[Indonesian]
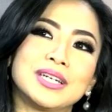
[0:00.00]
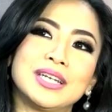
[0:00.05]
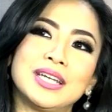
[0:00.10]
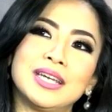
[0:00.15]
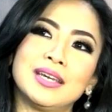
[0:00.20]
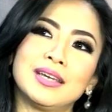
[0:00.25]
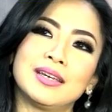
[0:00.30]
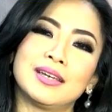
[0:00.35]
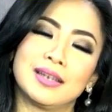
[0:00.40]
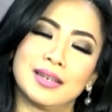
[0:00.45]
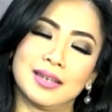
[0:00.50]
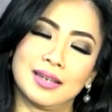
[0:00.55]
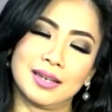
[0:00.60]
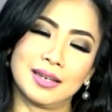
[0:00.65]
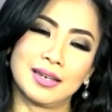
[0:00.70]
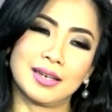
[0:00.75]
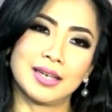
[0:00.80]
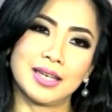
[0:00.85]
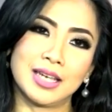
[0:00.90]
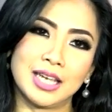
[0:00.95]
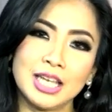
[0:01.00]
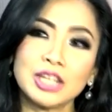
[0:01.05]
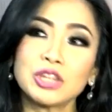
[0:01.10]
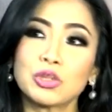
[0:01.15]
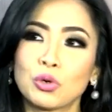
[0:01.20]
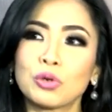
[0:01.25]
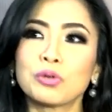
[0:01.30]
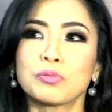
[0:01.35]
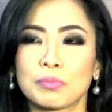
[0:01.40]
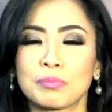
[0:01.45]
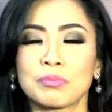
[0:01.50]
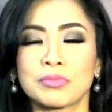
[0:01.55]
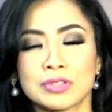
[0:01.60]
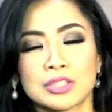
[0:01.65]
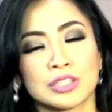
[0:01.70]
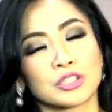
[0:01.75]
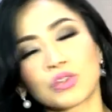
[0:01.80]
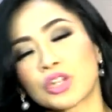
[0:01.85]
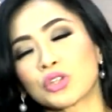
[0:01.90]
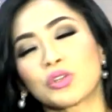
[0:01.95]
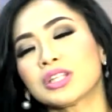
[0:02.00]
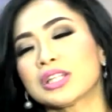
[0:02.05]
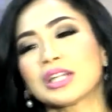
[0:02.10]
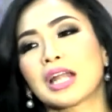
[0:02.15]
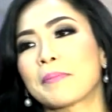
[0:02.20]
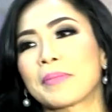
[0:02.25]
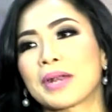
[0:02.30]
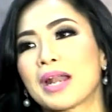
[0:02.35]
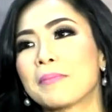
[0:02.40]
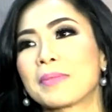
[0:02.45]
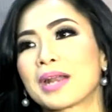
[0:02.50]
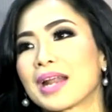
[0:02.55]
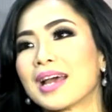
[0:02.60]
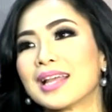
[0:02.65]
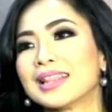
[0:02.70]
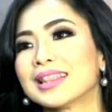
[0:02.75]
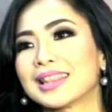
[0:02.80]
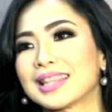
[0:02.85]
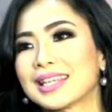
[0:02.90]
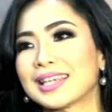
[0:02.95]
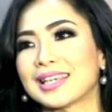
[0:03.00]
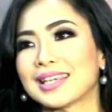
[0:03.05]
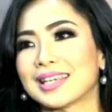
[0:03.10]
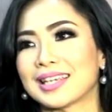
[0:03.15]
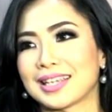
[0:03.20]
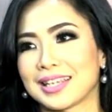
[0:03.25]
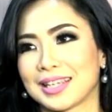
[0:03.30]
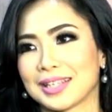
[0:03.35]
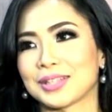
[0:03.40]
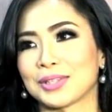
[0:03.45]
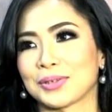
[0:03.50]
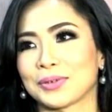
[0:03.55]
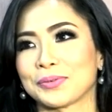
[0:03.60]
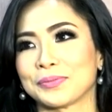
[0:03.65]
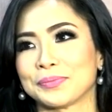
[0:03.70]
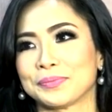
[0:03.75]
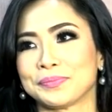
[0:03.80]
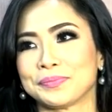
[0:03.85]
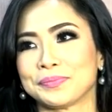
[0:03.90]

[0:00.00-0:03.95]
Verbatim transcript: Jadi itu sesuatu yang tidak pernah berhenti.